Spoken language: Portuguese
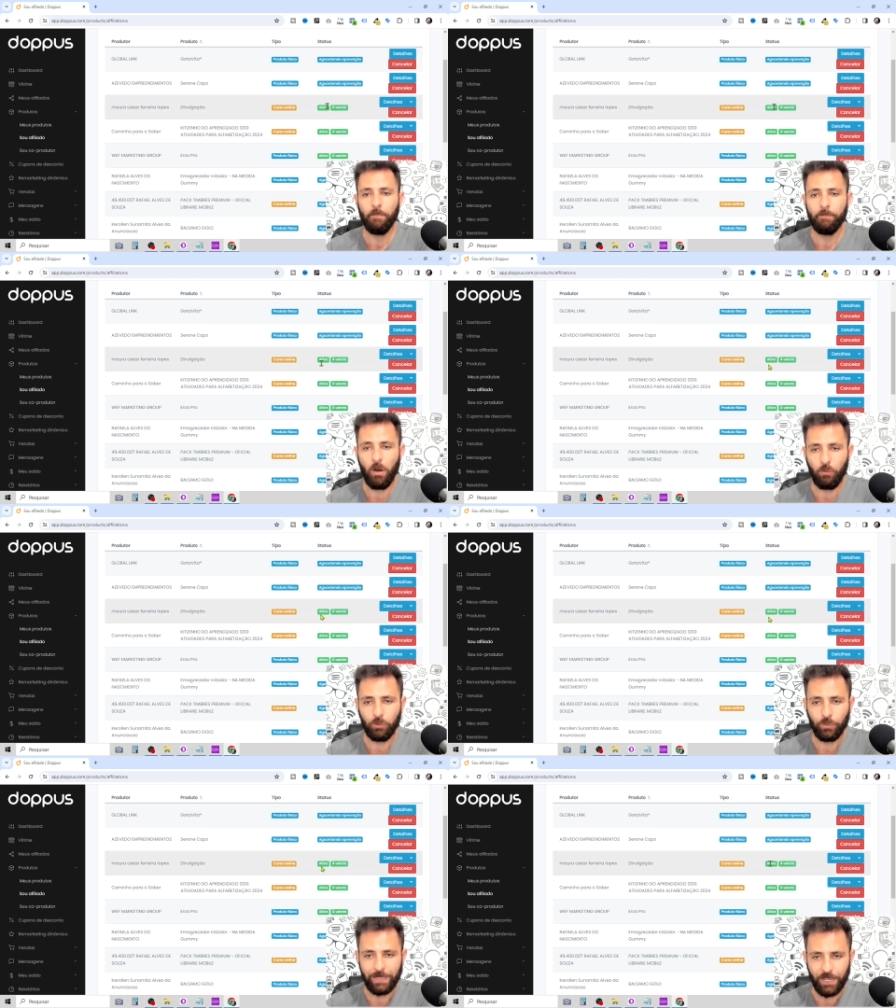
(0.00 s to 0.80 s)
Bom,
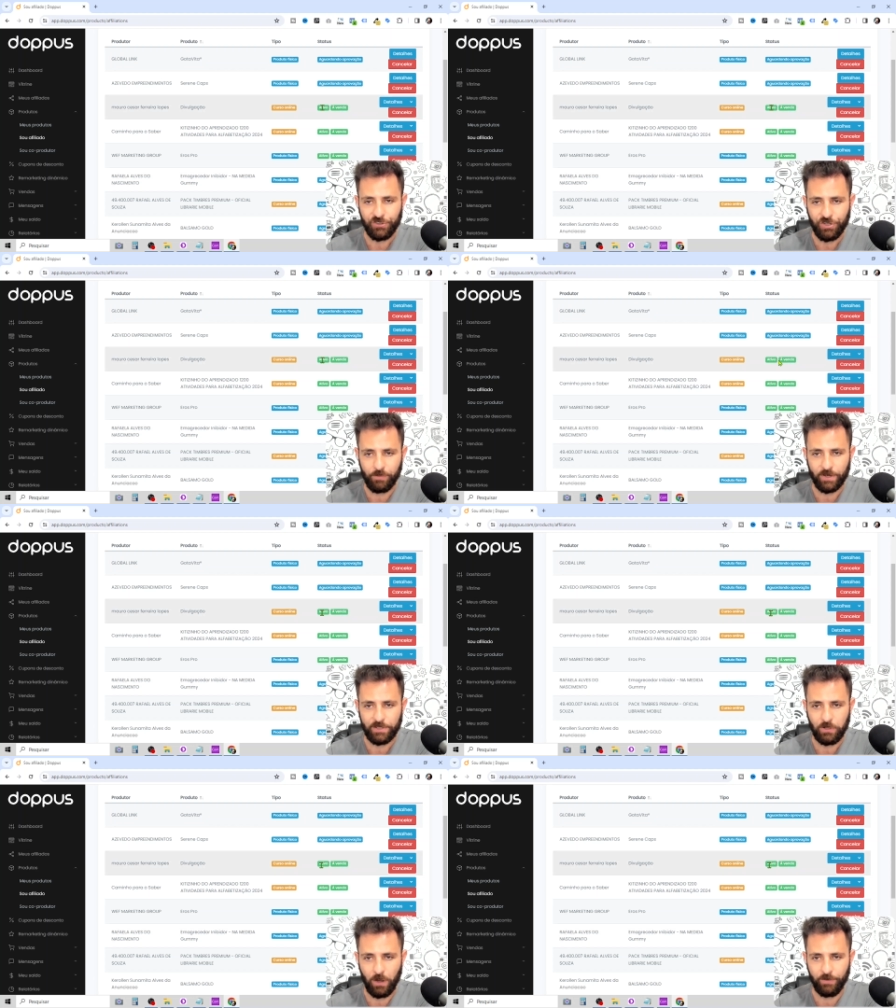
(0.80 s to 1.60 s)
quando está ativo
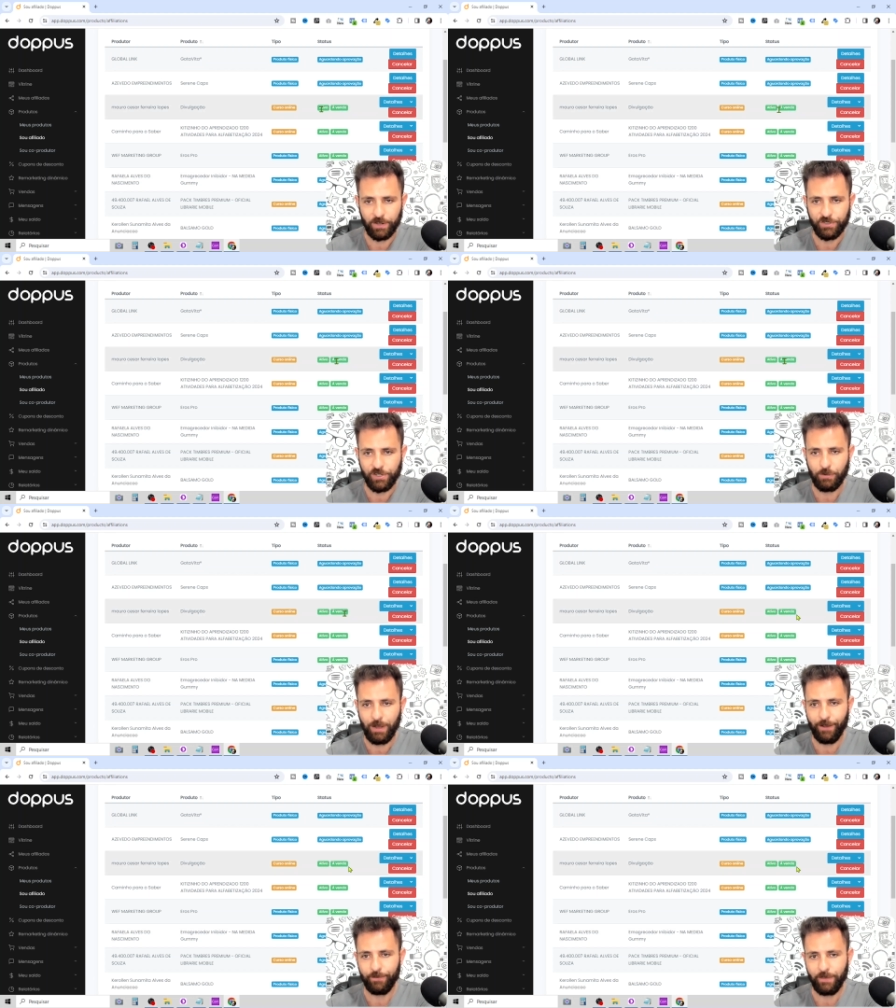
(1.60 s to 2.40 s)
assim, ó, verdinho,
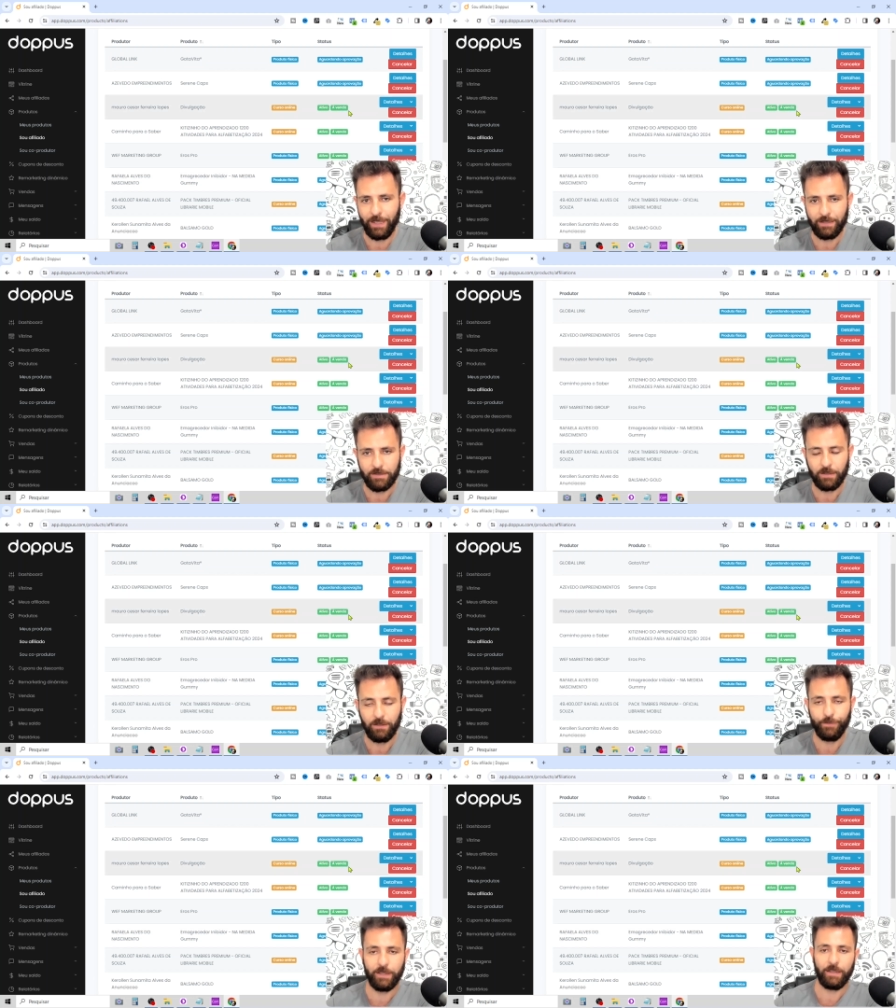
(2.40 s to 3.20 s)
a venda
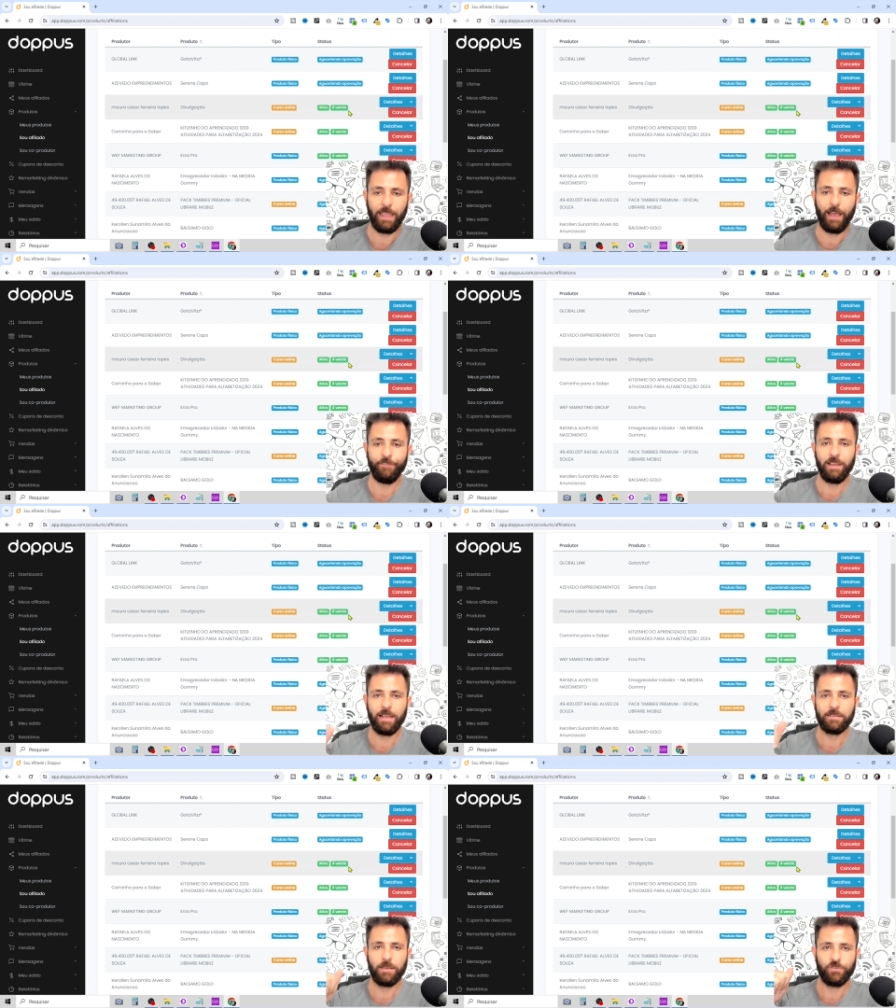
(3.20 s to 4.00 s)
significa que a
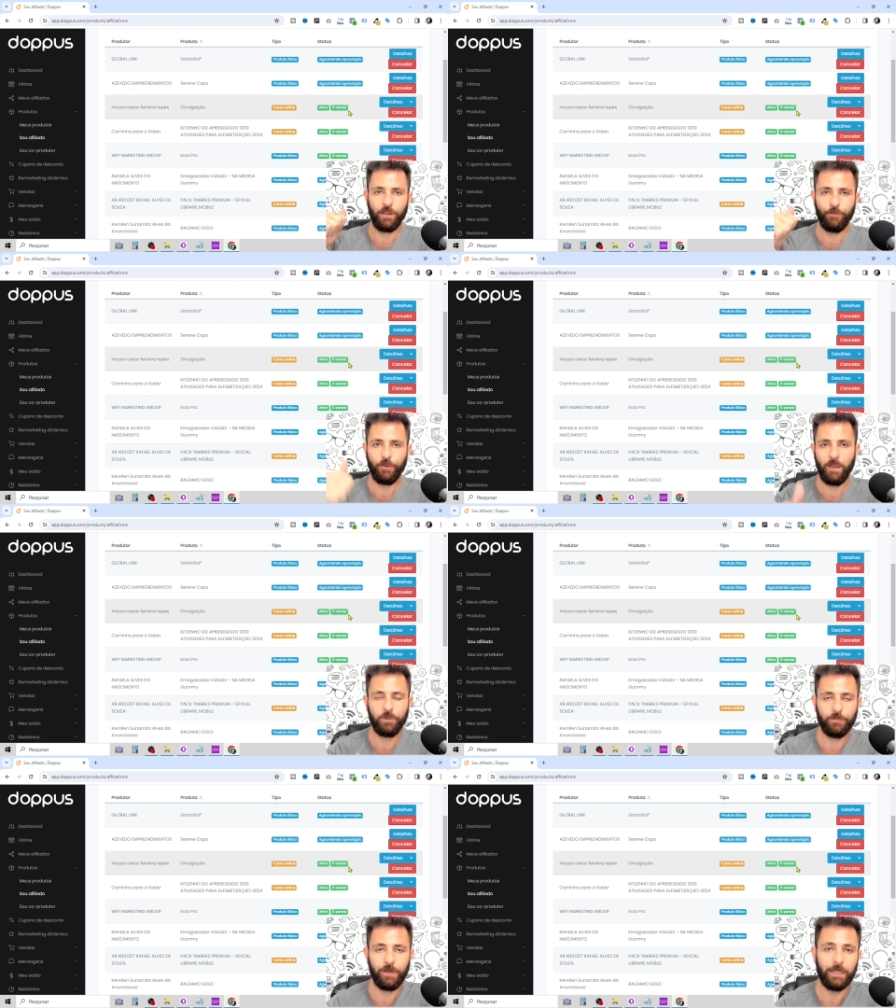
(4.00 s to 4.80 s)
afiliação já foi
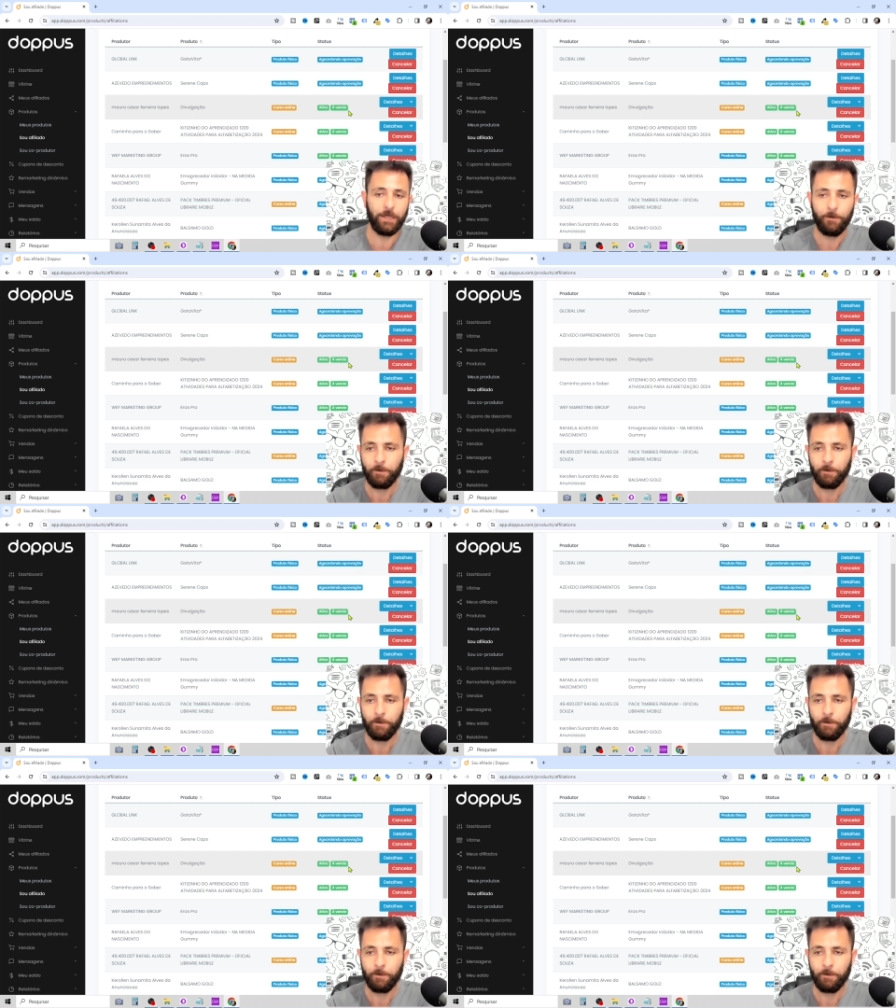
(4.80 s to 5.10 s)
aprovada